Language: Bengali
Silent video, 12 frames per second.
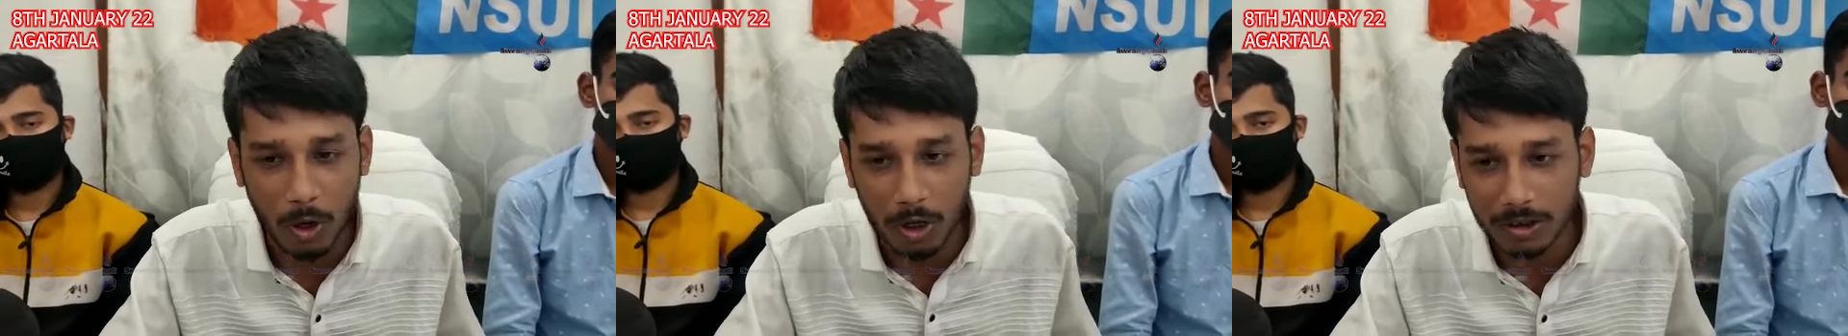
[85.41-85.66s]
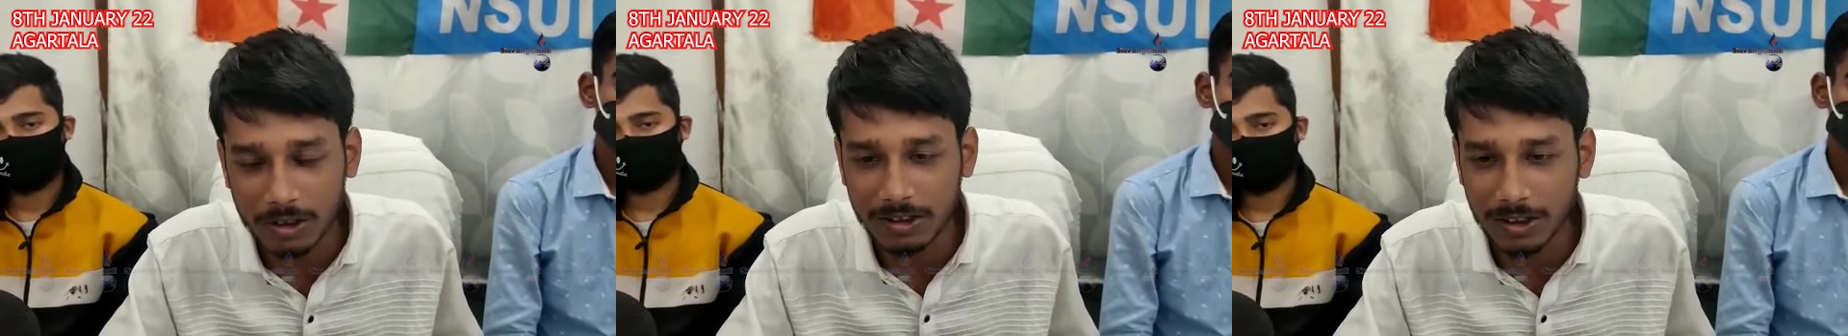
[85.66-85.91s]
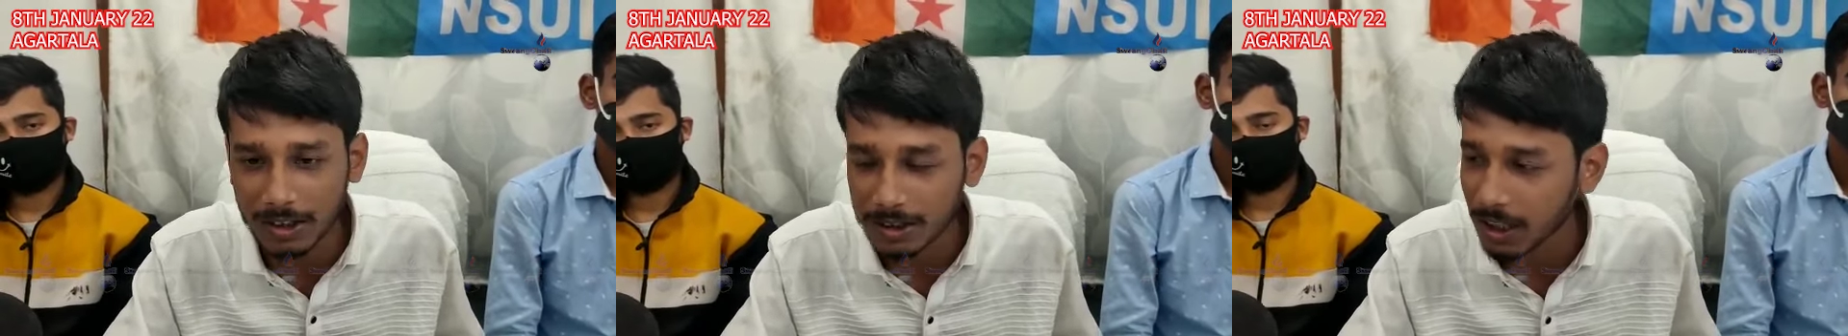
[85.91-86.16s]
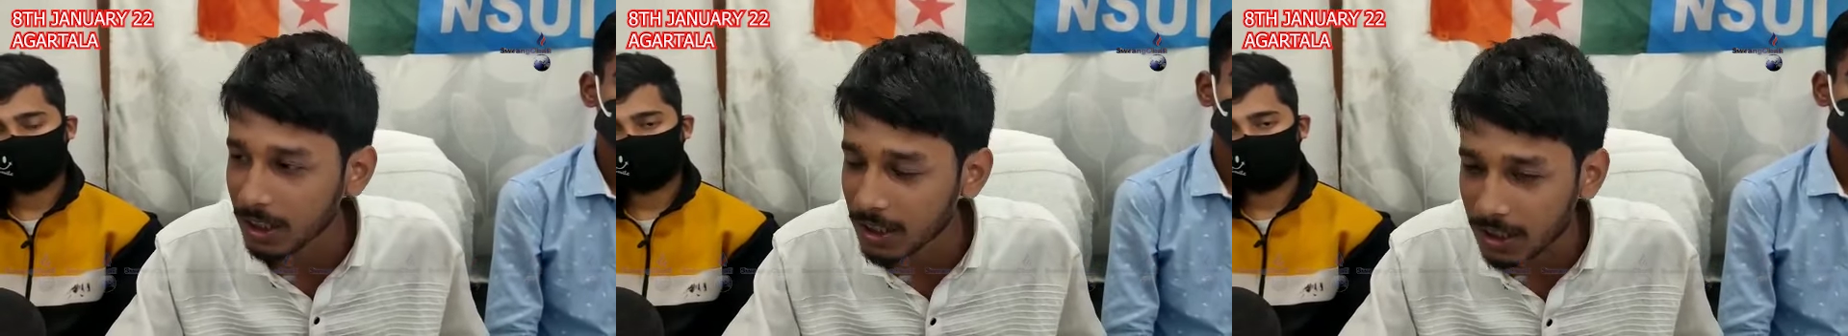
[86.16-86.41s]
নর্থ ইস্টের
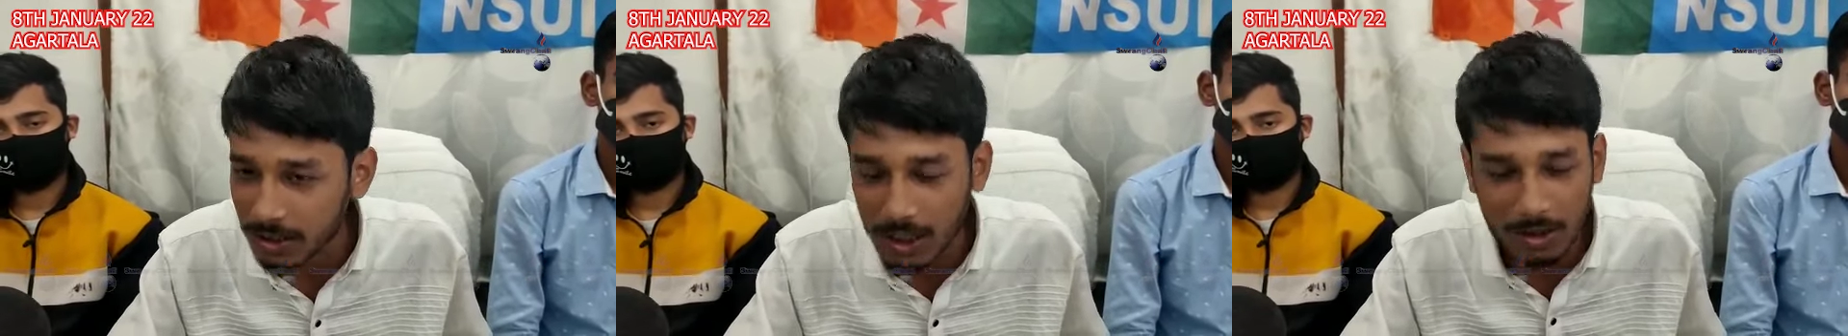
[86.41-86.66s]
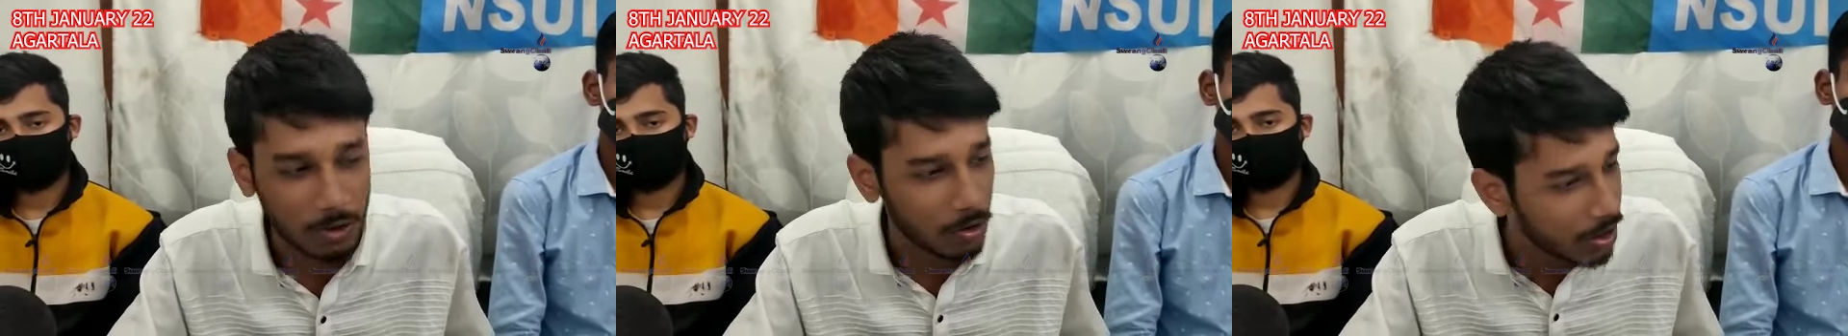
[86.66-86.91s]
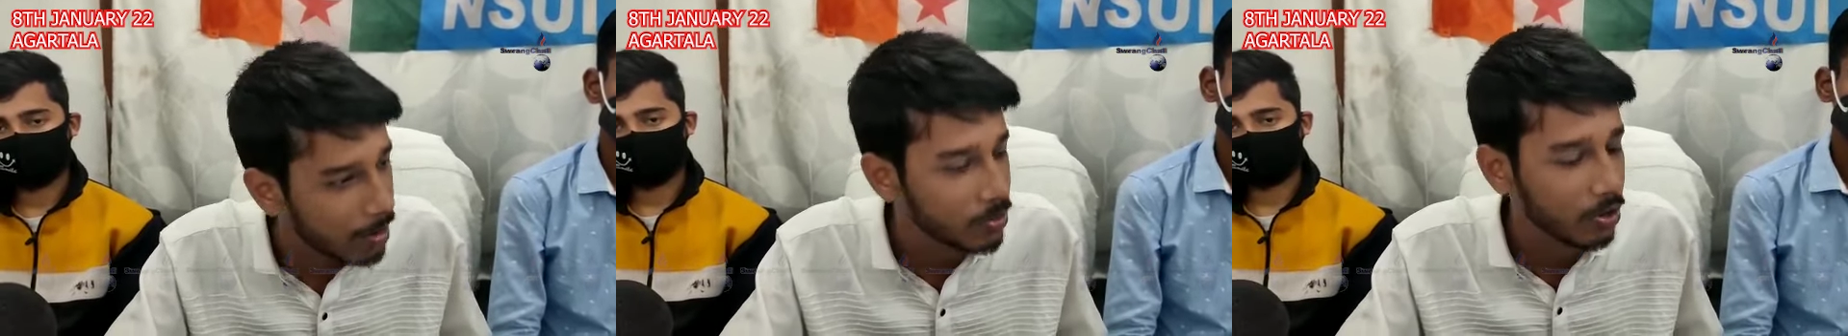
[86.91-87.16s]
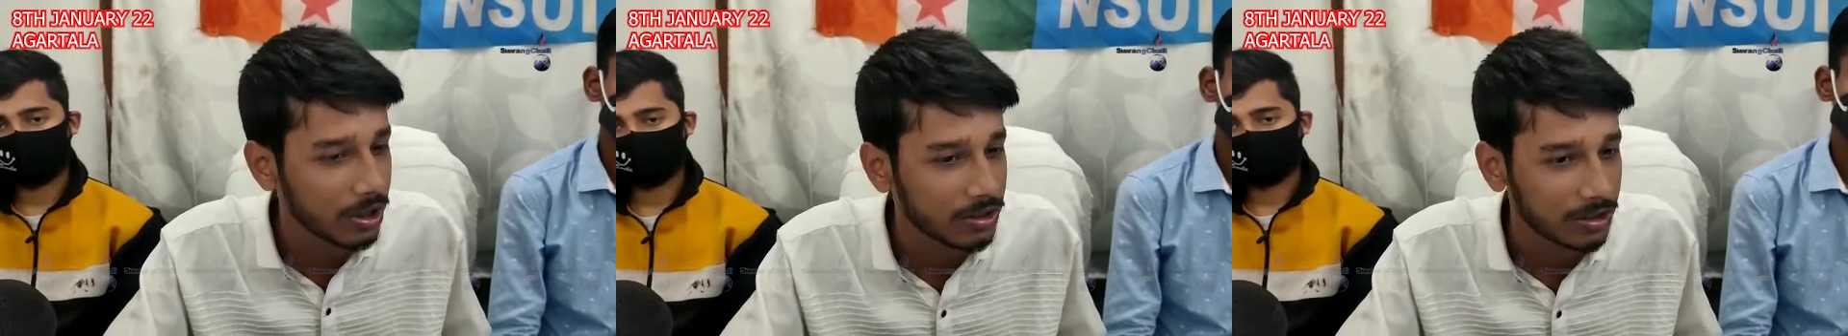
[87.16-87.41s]
যারা নেতারা সংগ্রাম
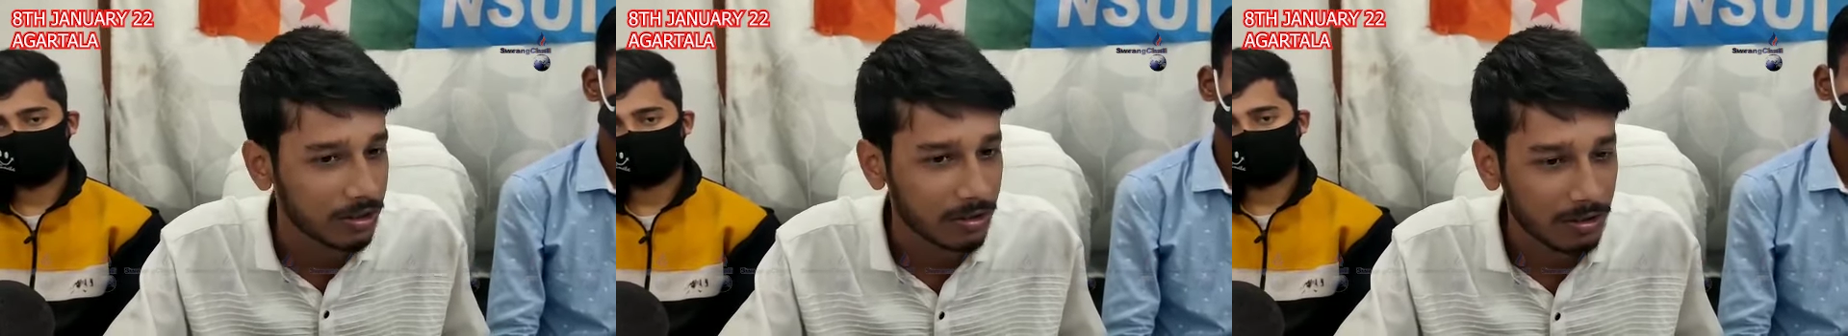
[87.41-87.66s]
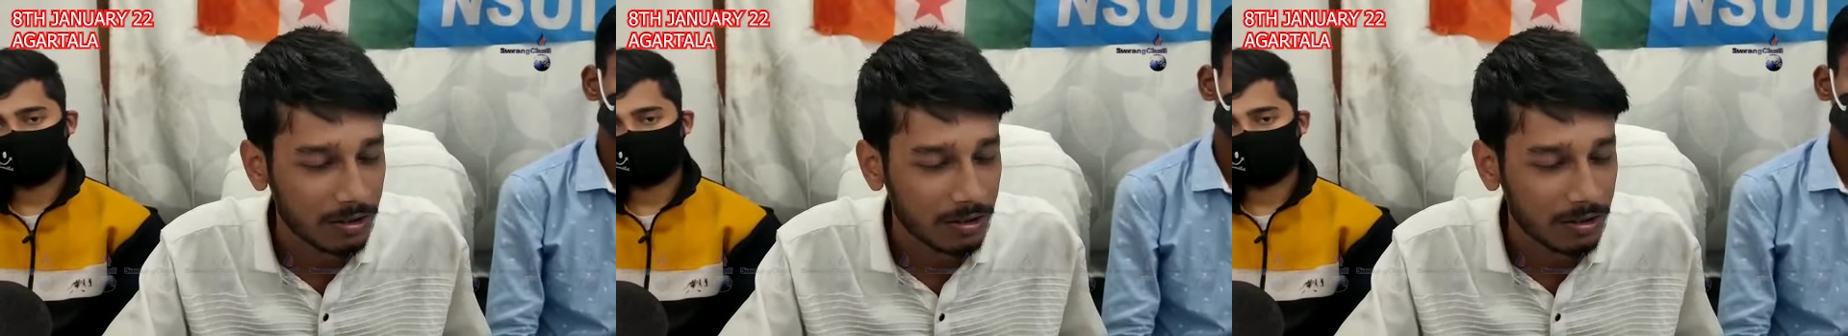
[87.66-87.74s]
করেছেন